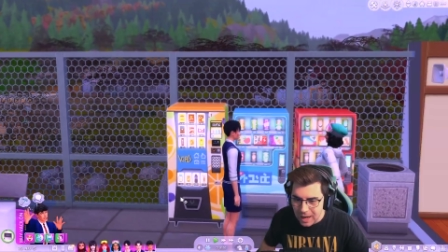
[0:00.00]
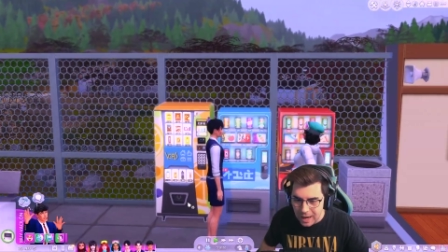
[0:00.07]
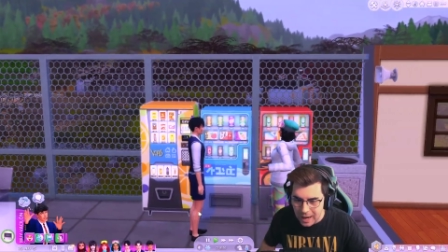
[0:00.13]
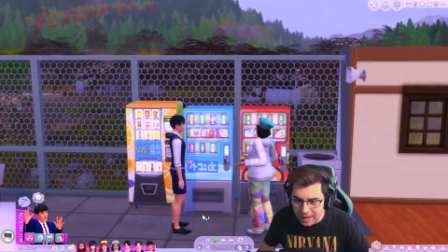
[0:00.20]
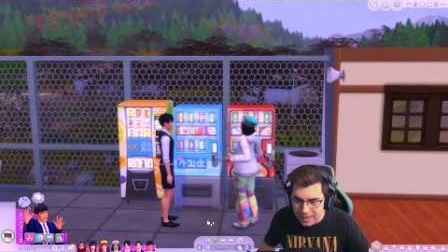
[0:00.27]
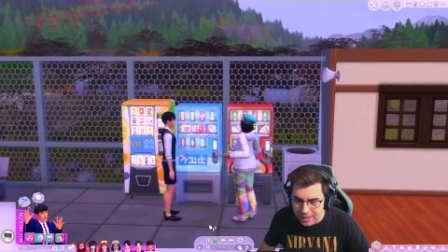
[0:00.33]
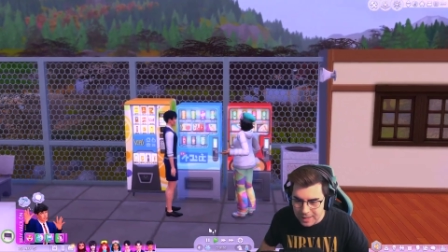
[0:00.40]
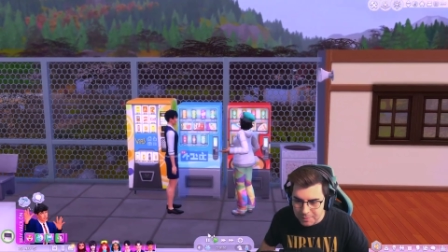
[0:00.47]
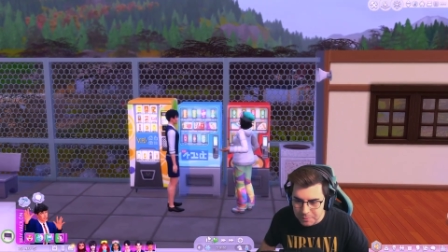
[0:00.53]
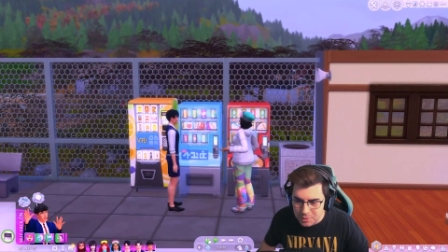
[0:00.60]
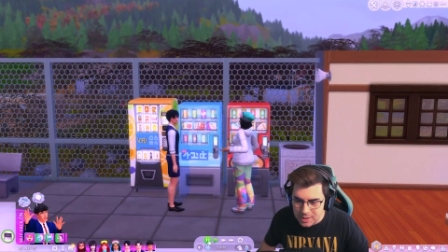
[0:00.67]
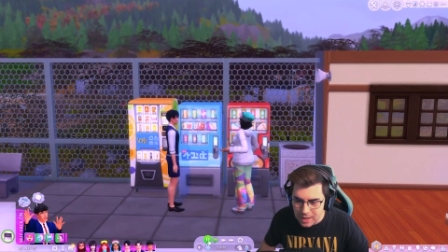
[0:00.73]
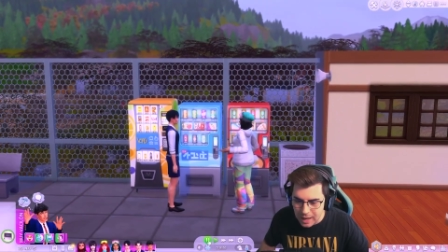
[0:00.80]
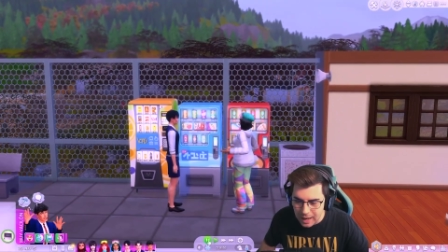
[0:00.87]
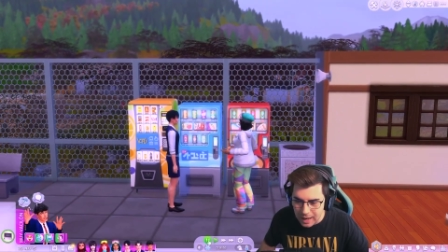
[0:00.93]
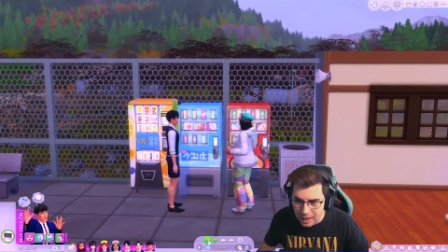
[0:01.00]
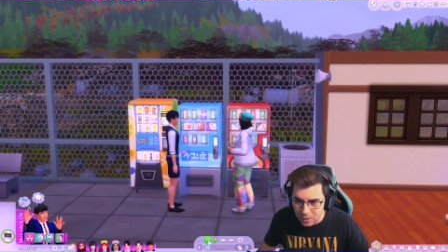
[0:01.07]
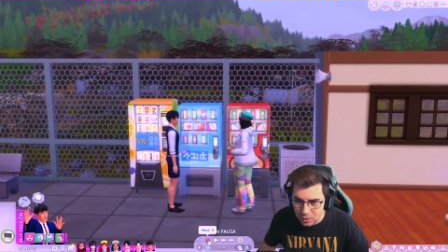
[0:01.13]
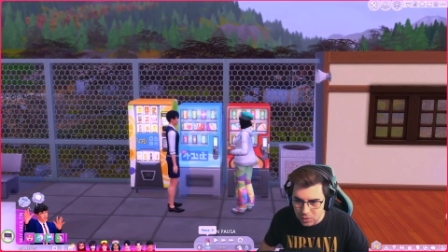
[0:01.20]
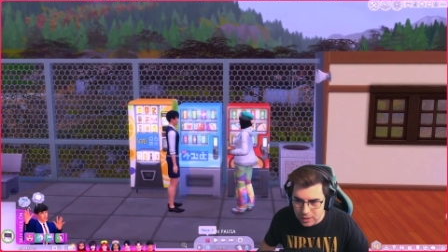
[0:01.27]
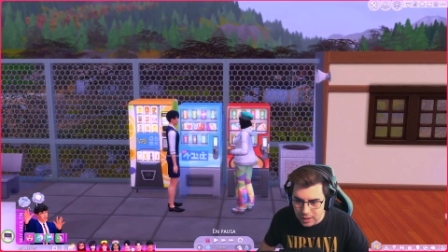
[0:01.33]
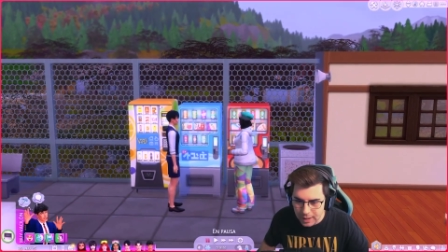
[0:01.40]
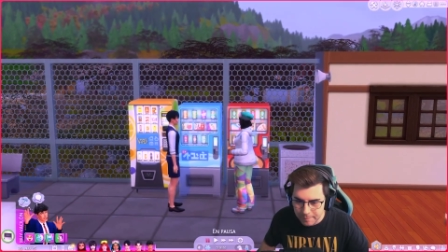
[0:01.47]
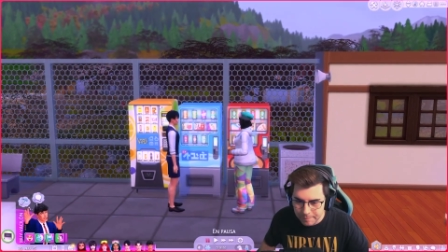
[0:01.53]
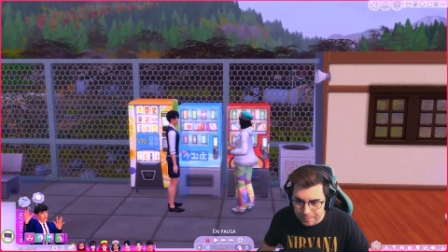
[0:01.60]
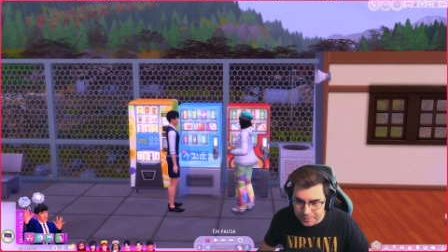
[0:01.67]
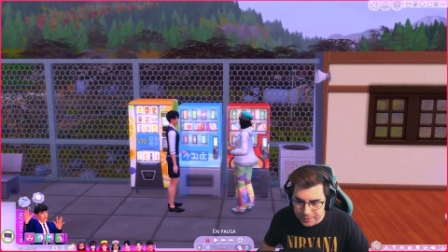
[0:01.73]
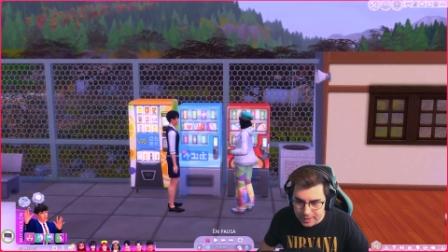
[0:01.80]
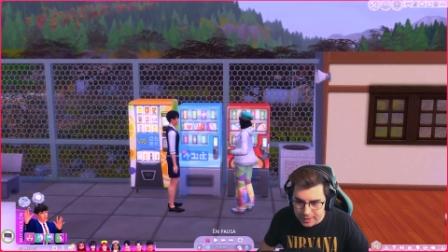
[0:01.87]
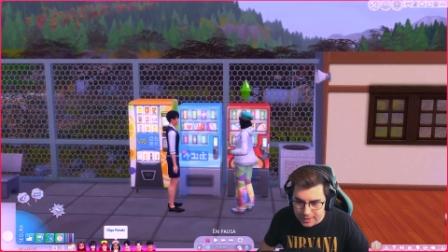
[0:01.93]
Aquí tenemos a la otra
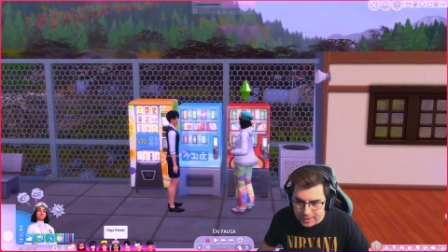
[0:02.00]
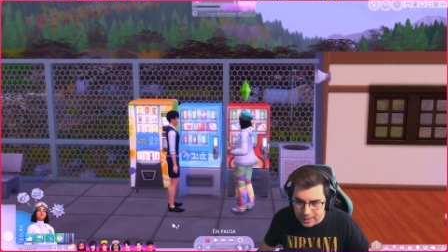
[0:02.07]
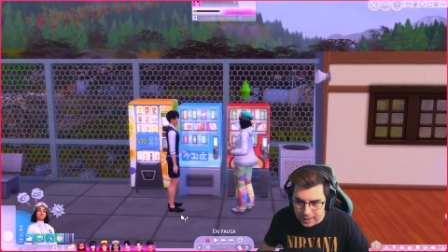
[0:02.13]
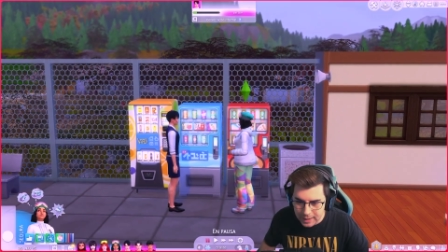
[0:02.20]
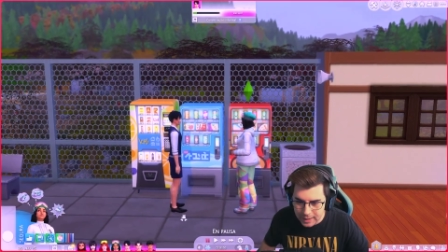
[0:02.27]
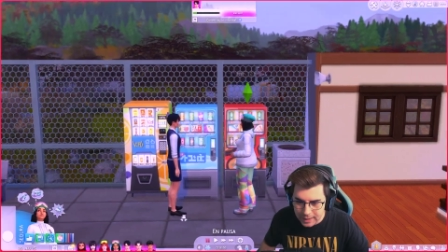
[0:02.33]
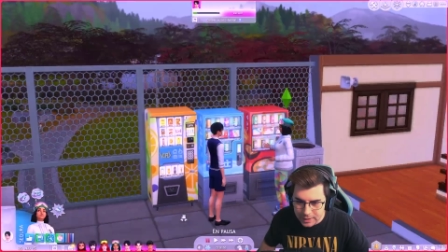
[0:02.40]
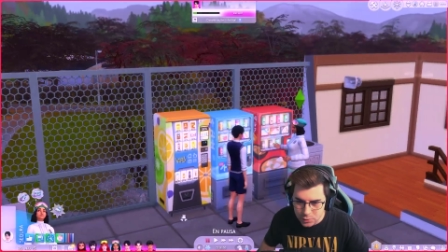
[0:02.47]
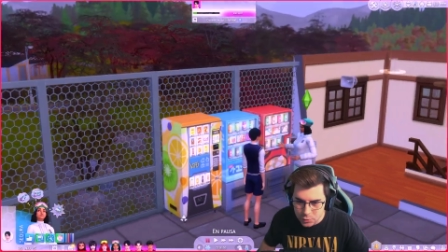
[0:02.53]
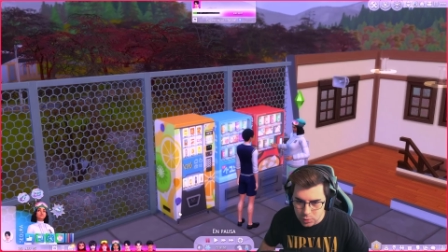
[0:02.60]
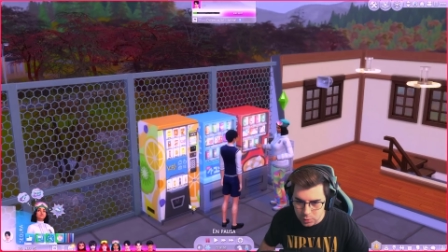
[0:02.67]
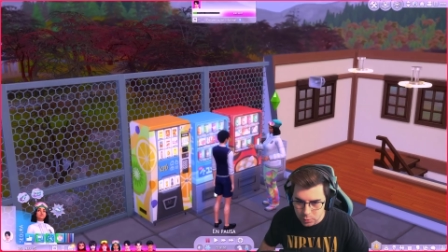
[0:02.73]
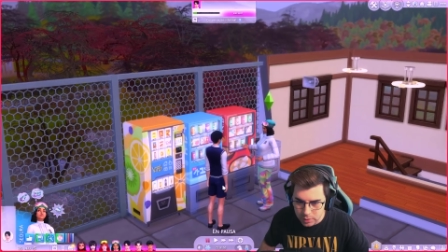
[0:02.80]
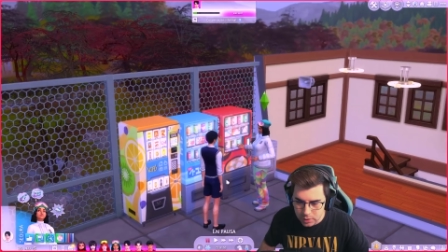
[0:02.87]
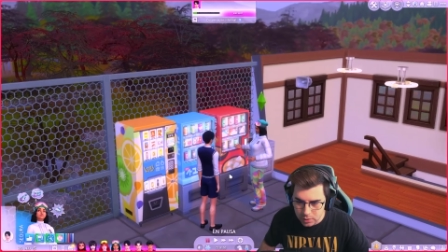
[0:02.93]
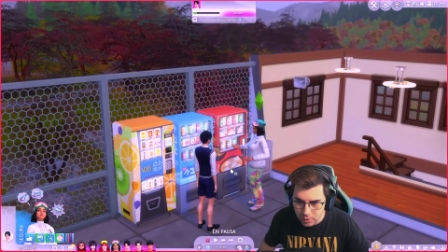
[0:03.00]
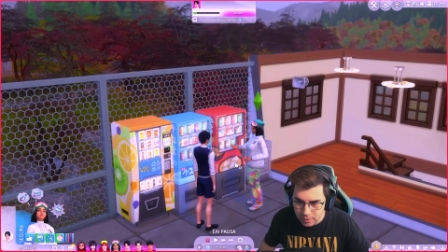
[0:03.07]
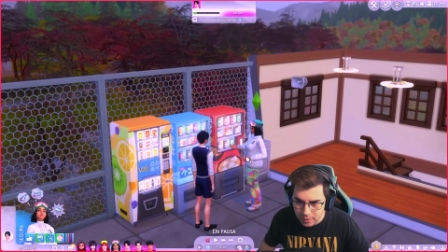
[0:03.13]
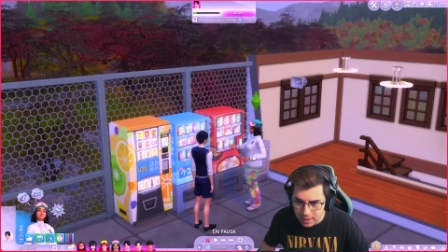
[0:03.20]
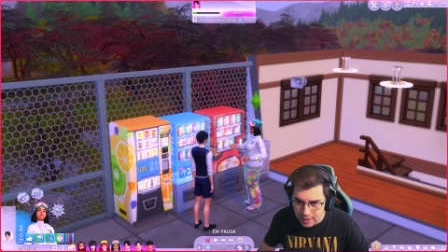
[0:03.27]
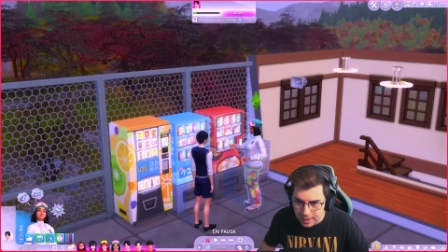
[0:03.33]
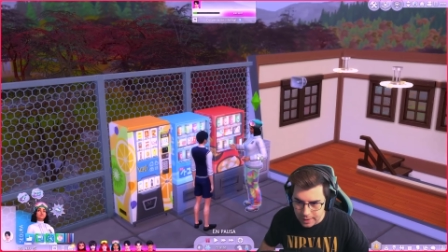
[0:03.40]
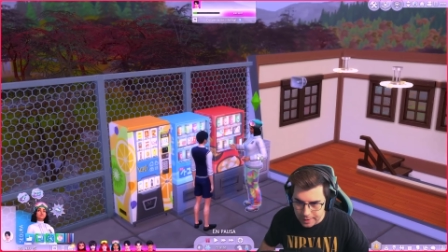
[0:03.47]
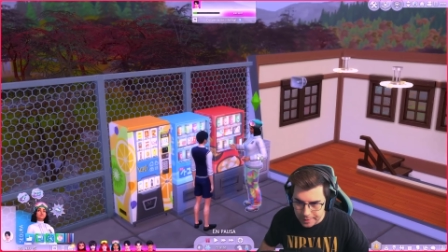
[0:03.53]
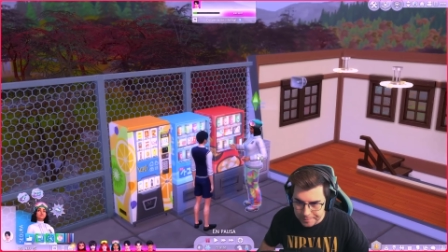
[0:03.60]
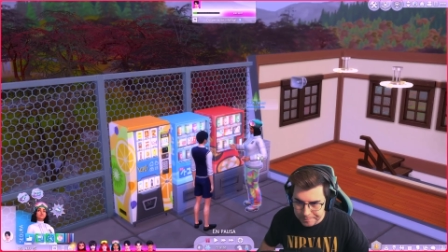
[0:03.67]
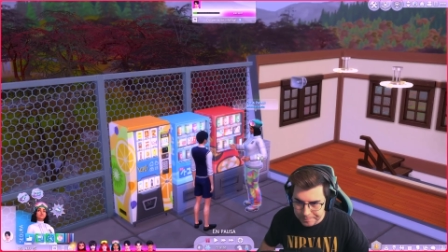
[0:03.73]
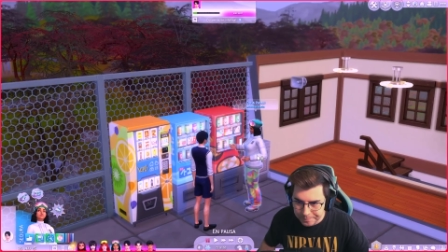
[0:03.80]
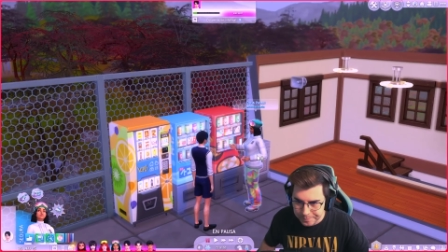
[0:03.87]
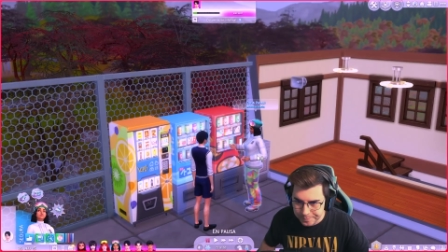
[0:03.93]
Que está en su atuendo
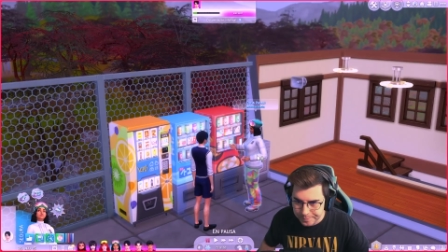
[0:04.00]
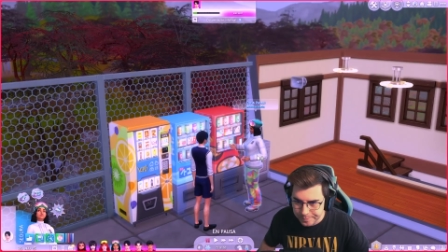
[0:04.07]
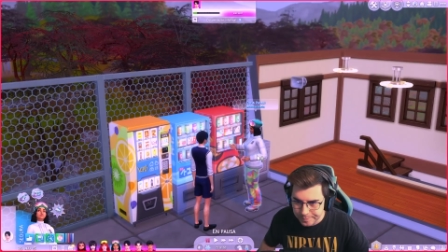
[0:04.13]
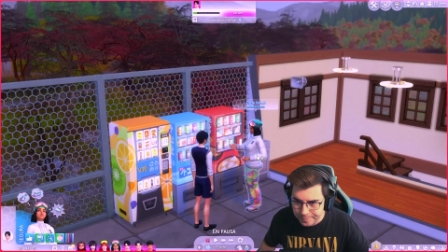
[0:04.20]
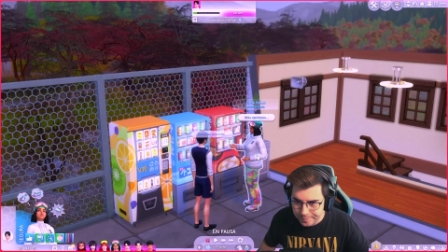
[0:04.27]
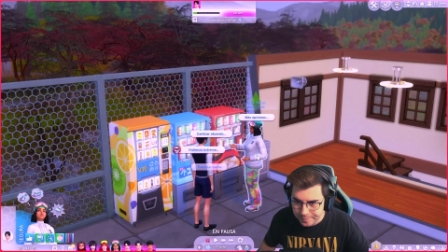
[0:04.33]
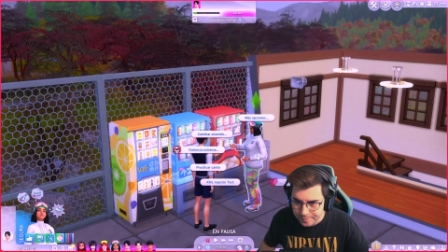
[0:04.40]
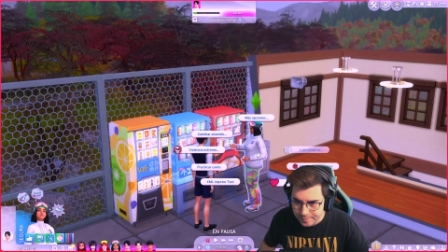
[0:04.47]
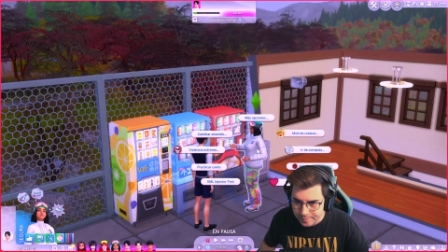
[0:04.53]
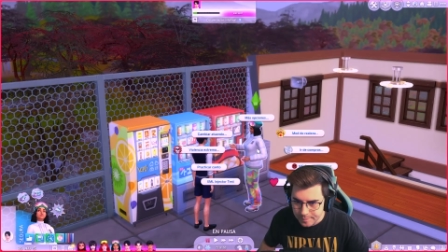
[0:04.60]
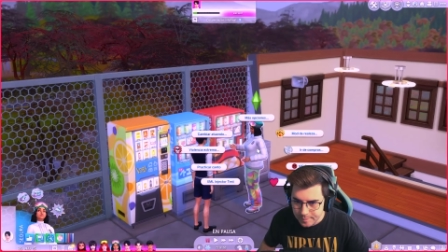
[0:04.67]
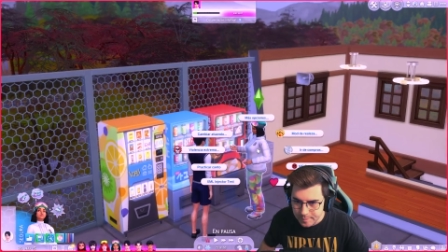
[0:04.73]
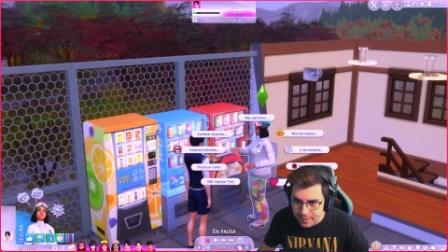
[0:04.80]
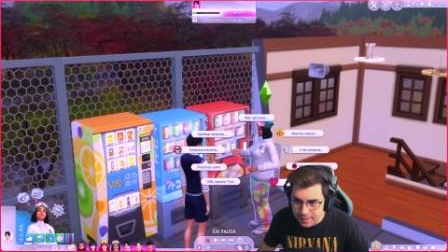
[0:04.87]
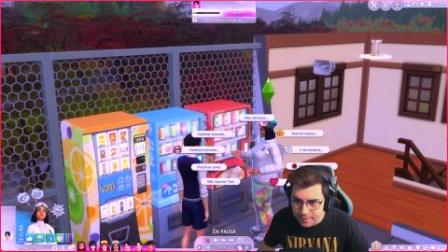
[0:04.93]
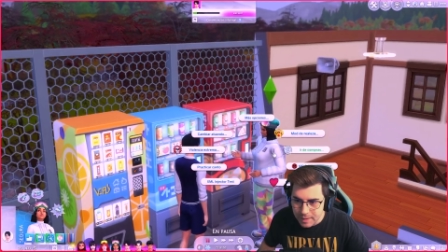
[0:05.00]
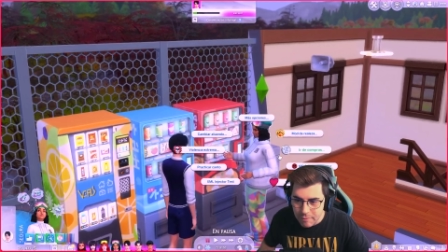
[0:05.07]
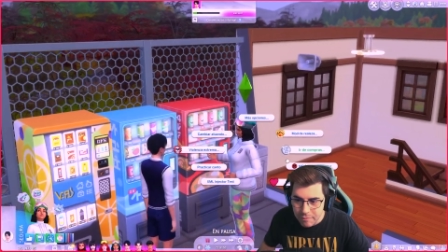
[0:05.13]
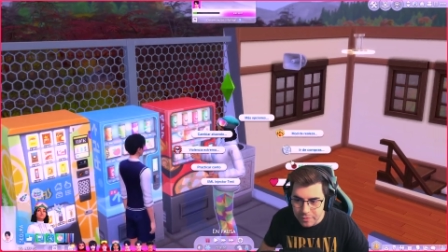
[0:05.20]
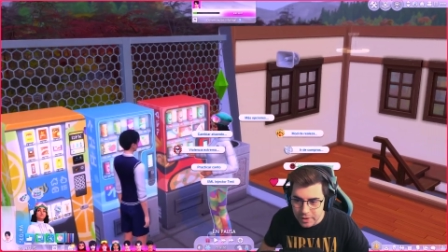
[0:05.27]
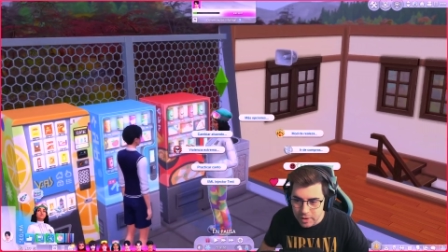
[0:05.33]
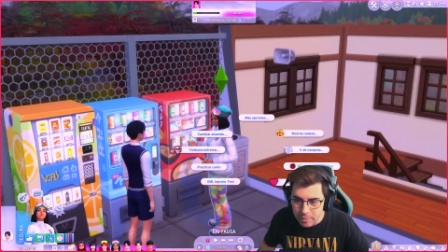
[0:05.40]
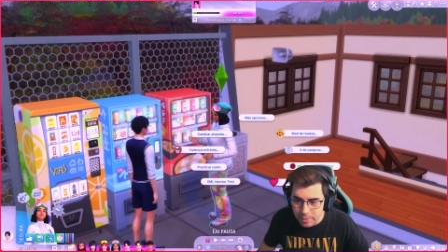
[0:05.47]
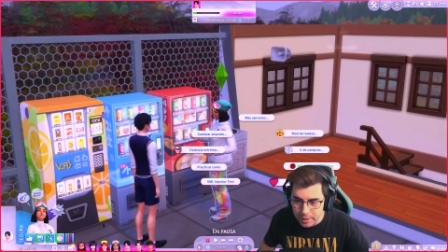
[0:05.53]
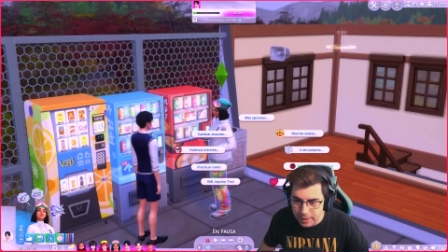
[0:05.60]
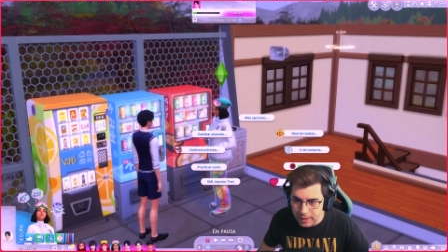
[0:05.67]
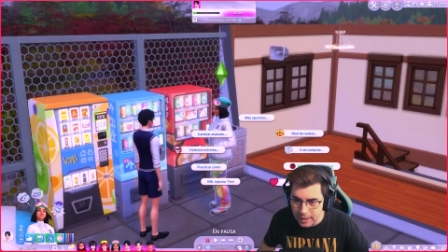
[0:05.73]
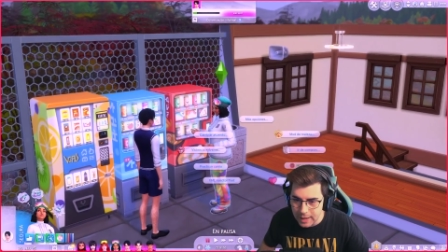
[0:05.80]
de de frío porque